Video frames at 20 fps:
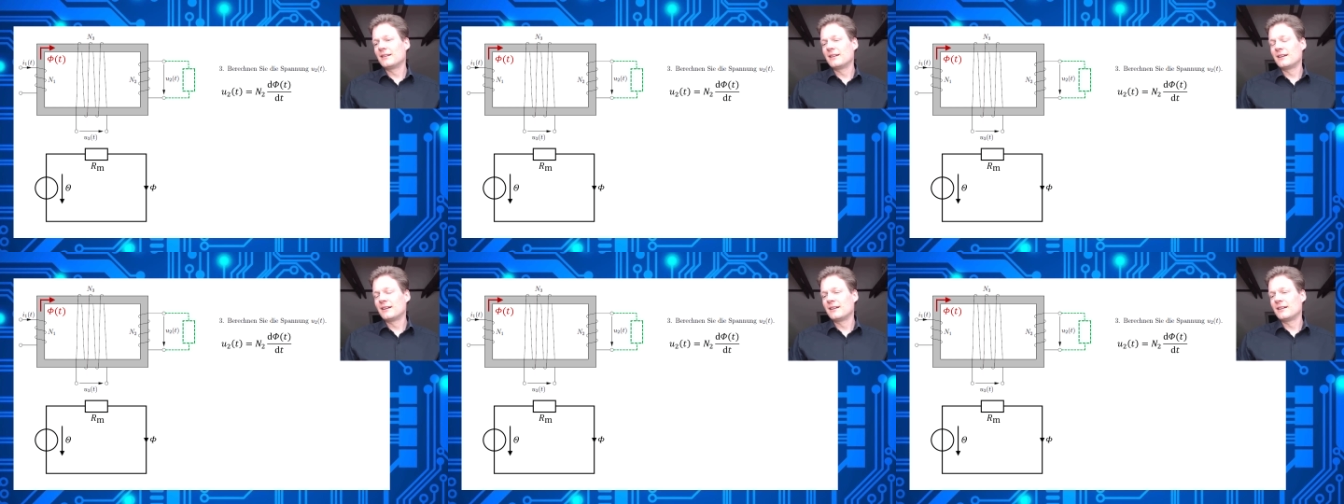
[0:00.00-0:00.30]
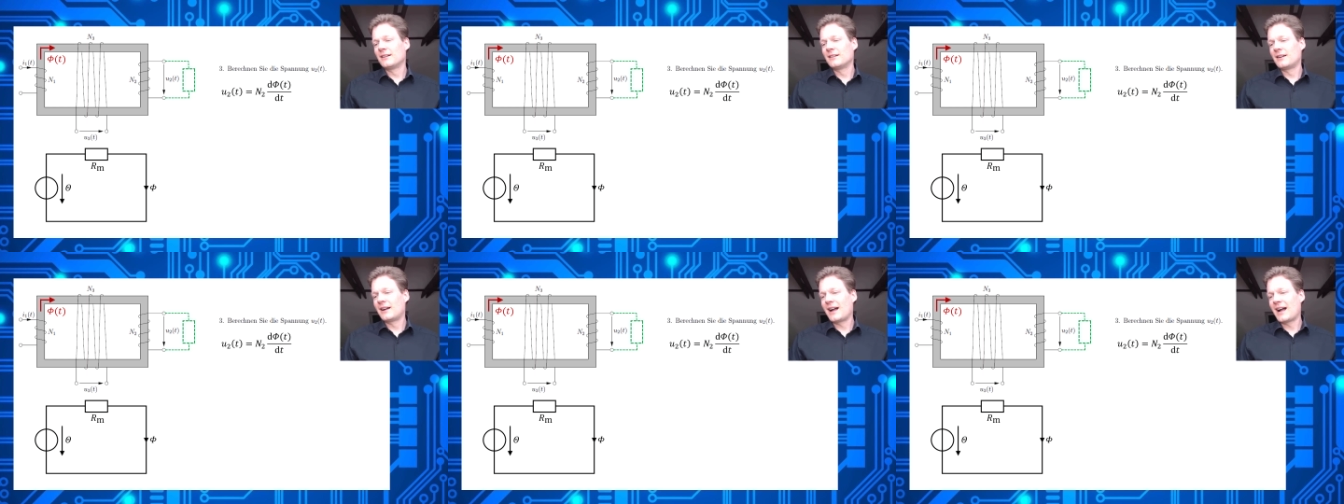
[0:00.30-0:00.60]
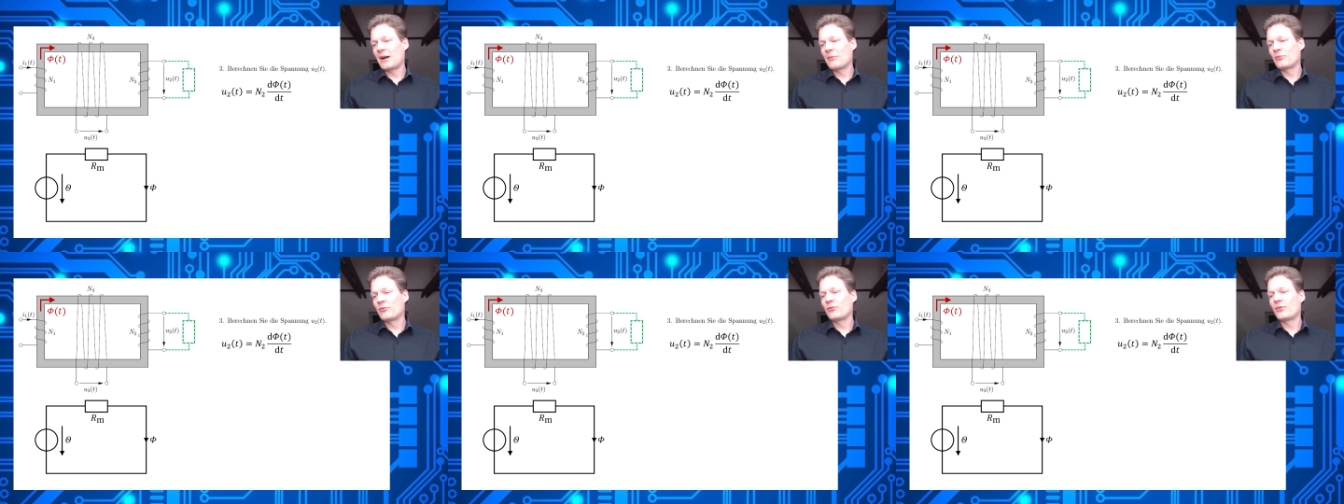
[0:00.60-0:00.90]
äh,
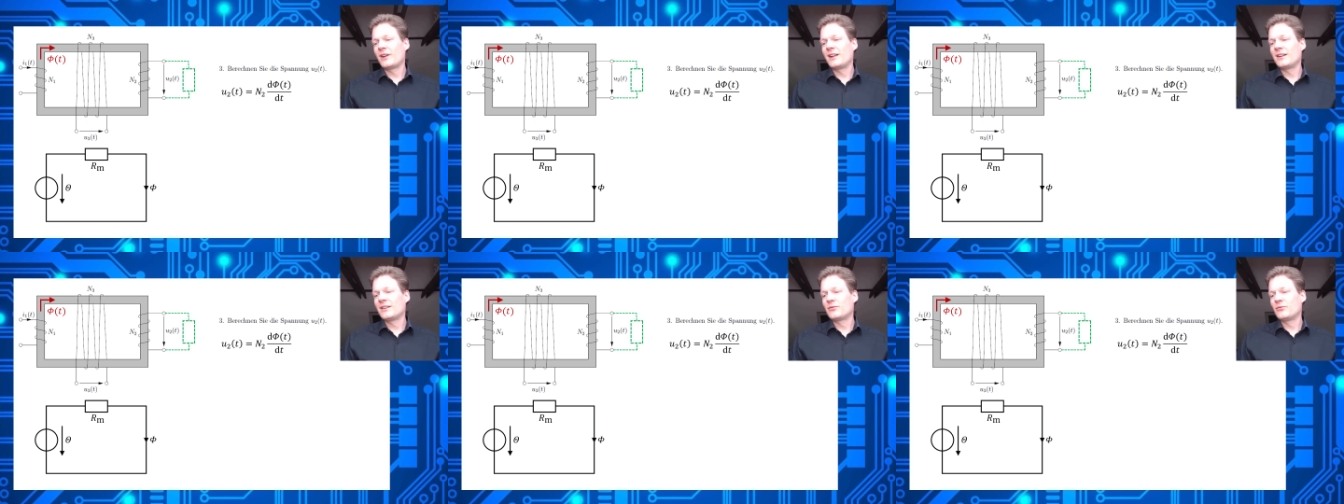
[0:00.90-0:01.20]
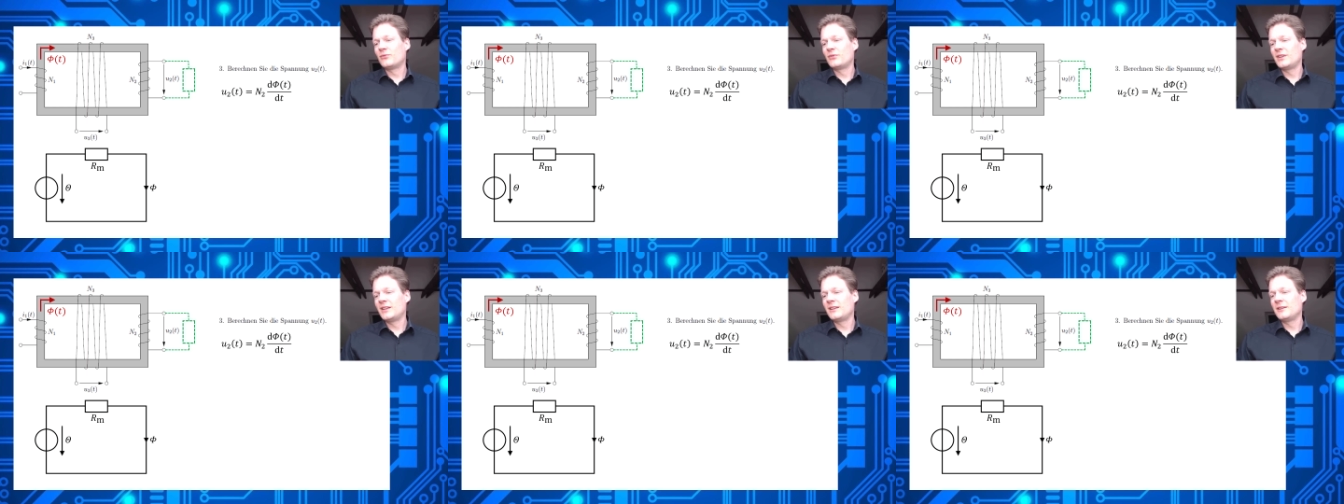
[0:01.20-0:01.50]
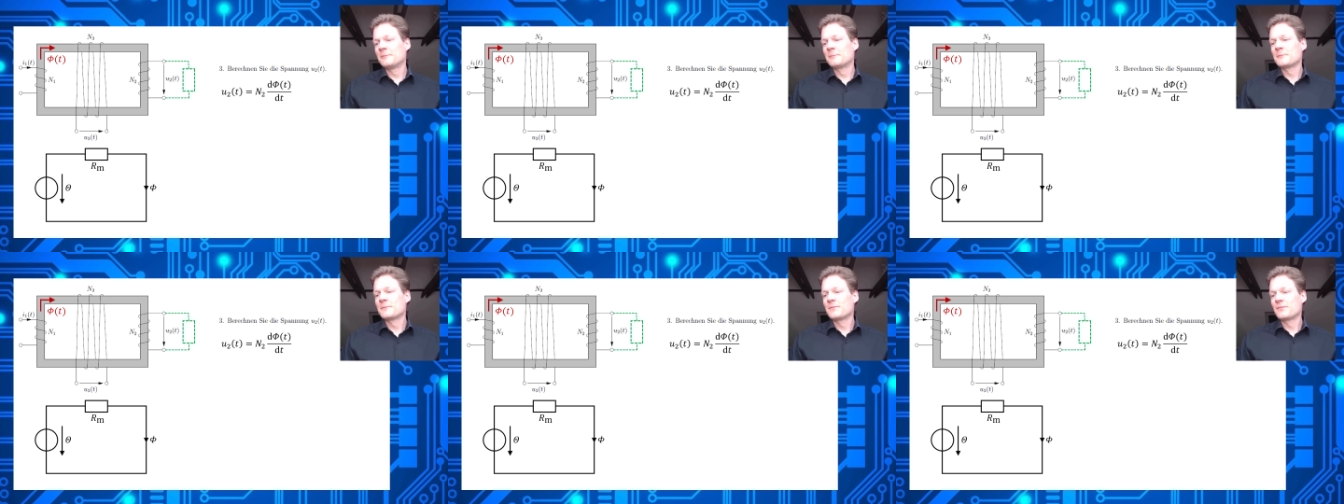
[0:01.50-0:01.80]
abfällt,
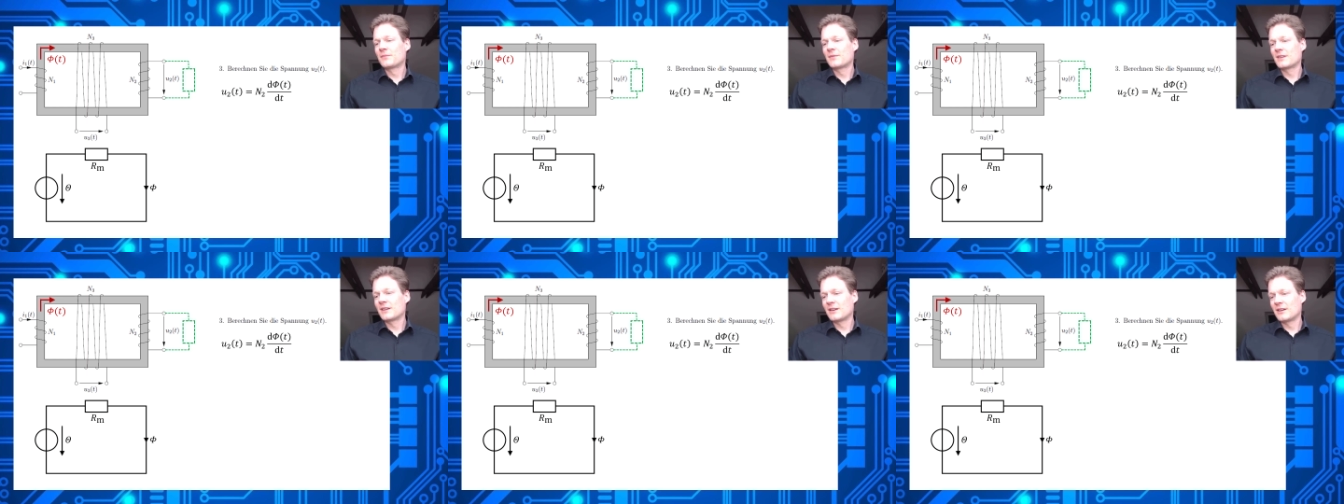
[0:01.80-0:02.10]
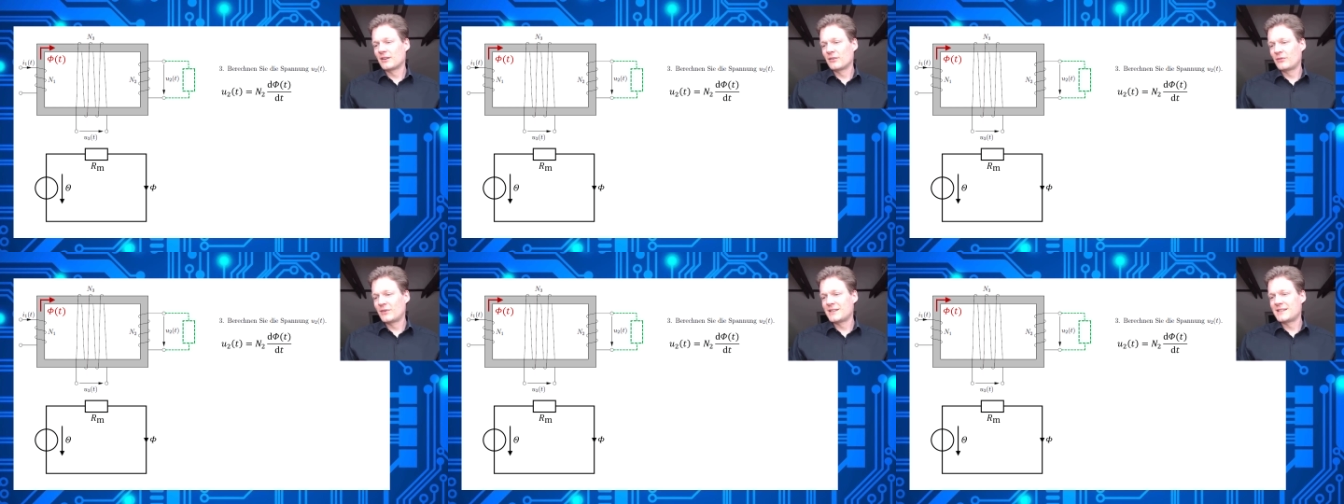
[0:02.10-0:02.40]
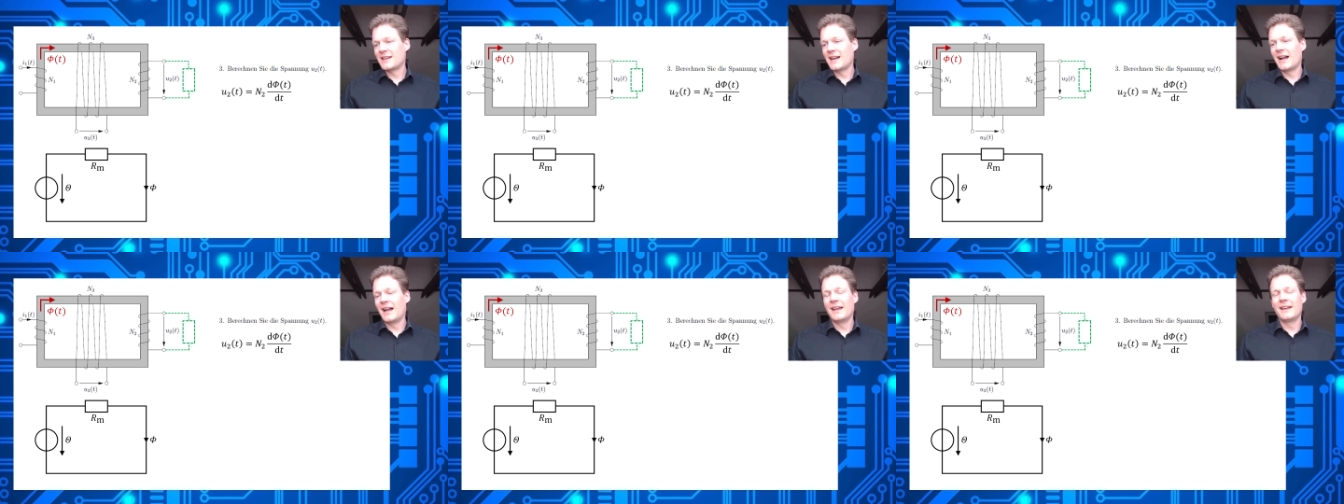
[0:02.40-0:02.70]
wie äh, wir
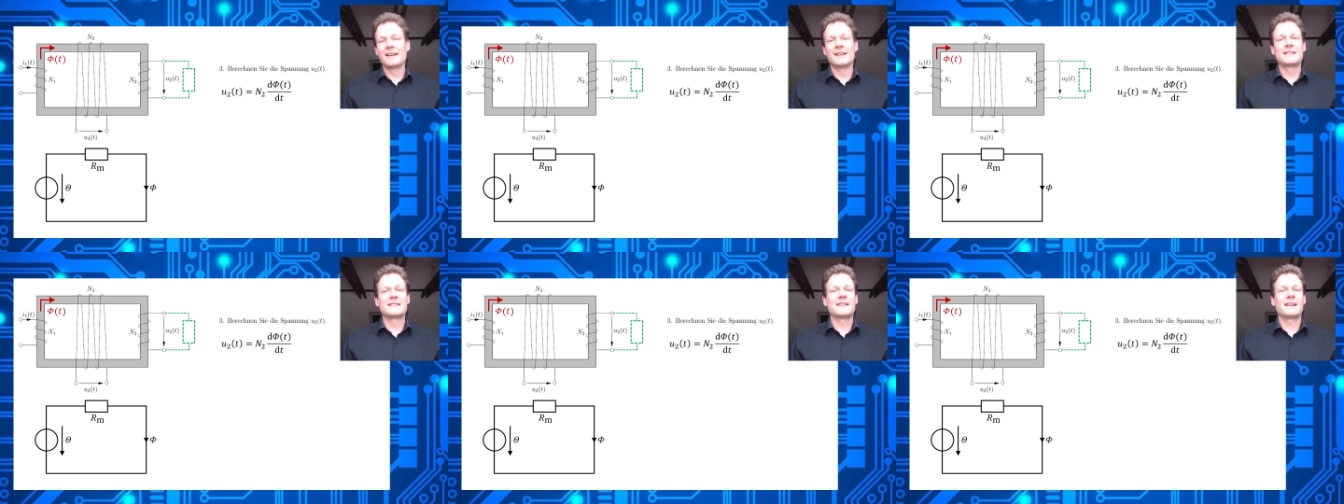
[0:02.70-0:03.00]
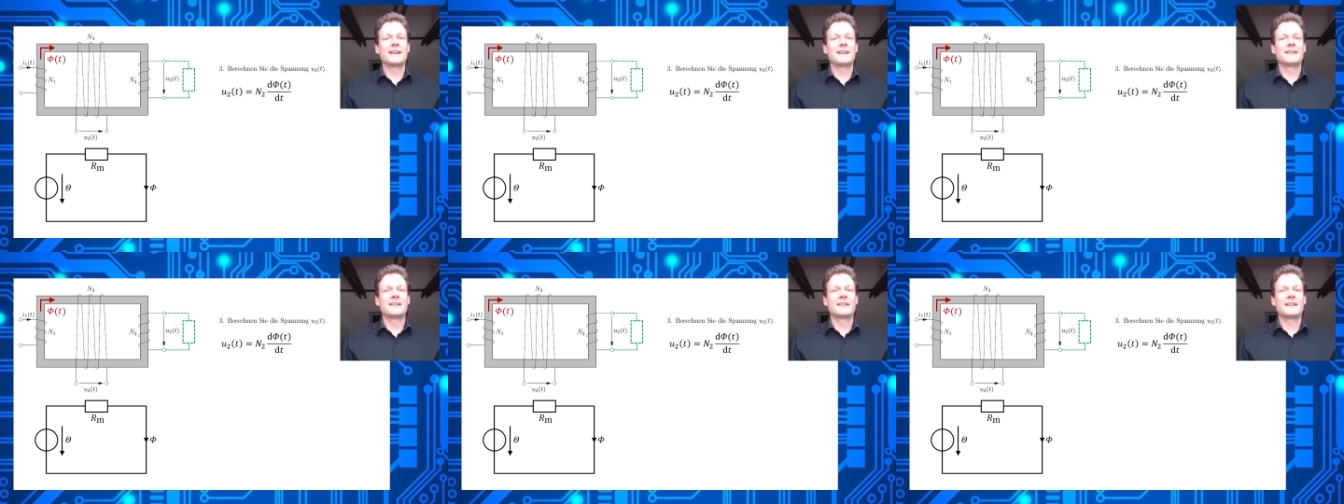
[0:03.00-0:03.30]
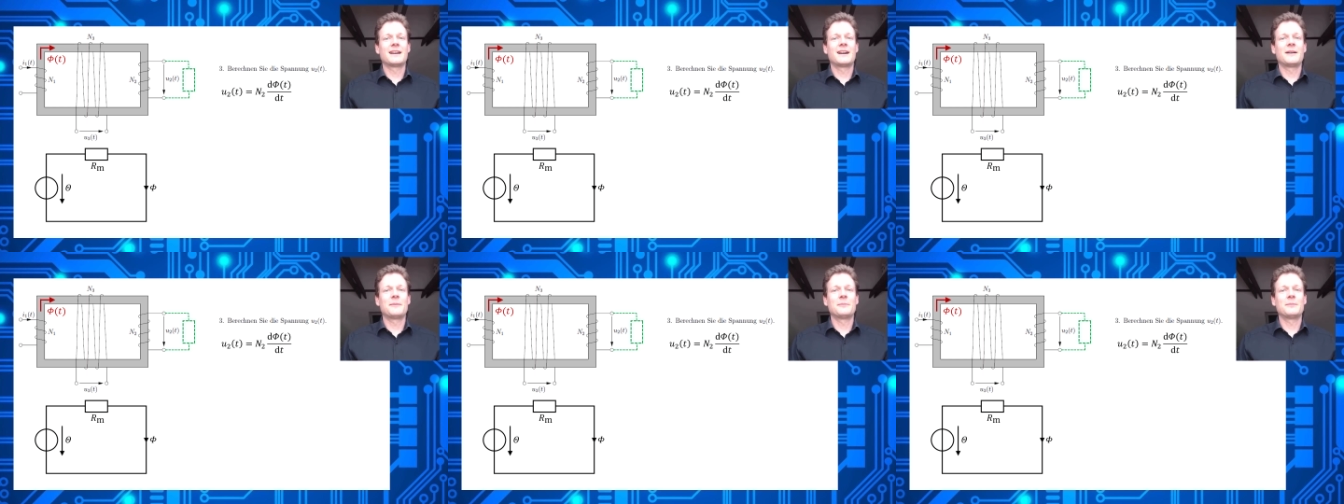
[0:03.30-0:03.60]
sie
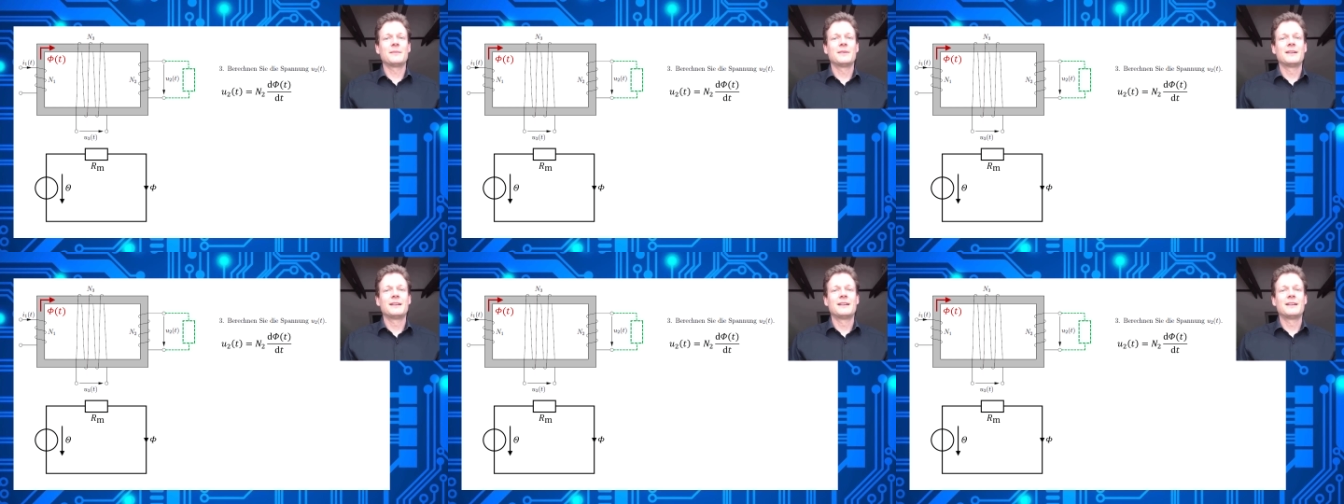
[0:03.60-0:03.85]
eingezeichnet haben,